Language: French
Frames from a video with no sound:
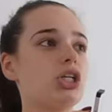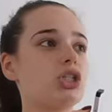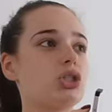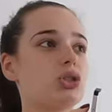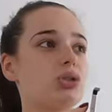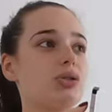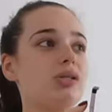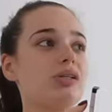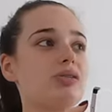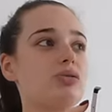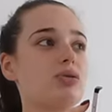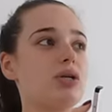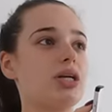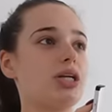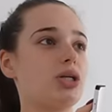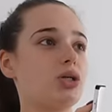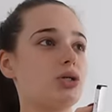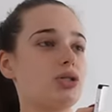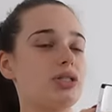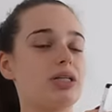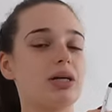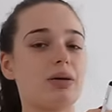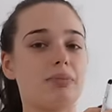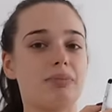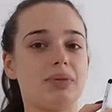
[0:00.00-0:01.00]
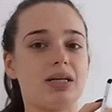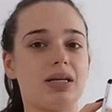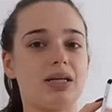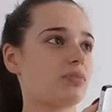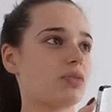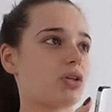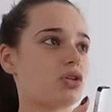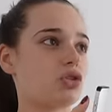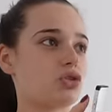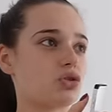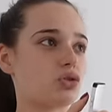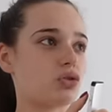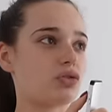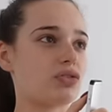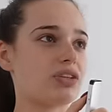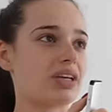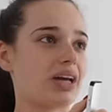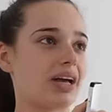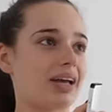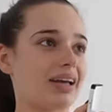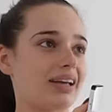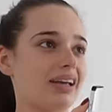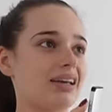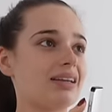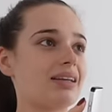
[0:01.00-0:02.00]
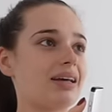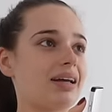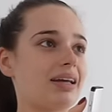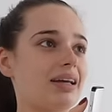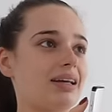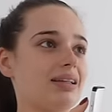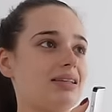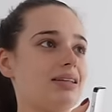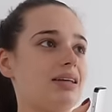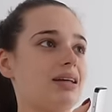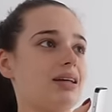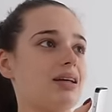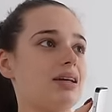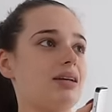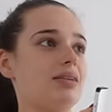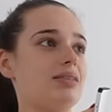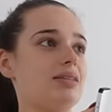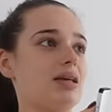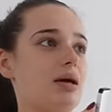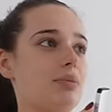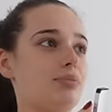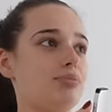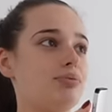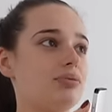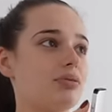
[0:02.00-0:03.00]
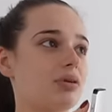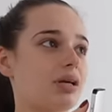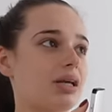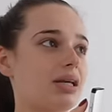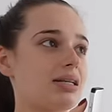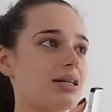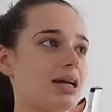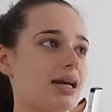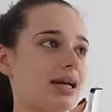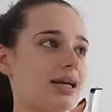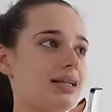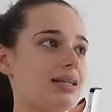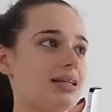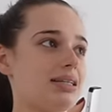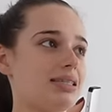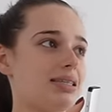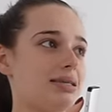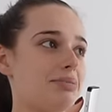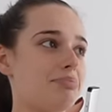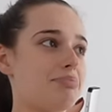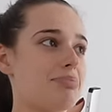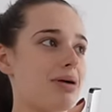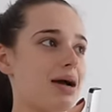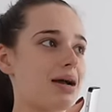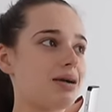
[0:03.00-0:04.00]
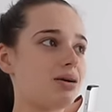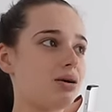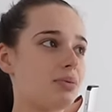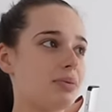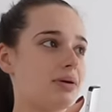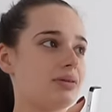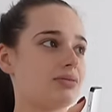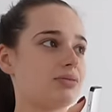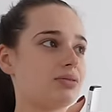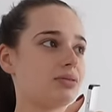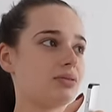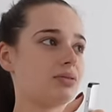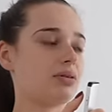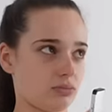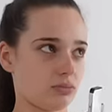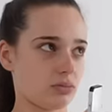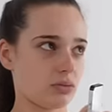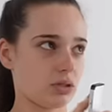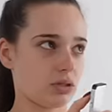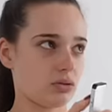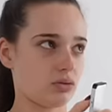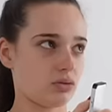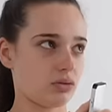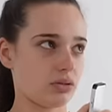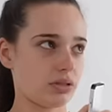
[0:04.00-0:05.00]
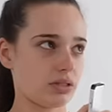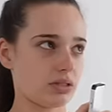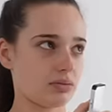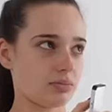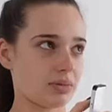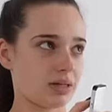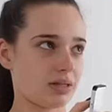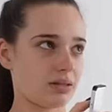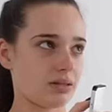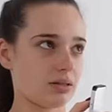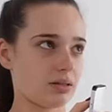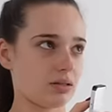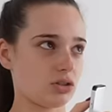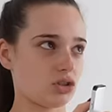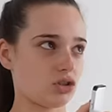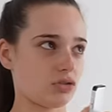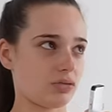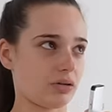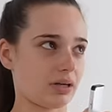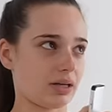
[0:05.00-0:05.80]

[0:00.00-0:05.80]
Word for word: je suis désolée de le dire, mais je trouve qu'il n'y a rien à regarder. Il n'y a plus rien à regarder, c'est pas comme avant. Écoutez, ce matin, je vais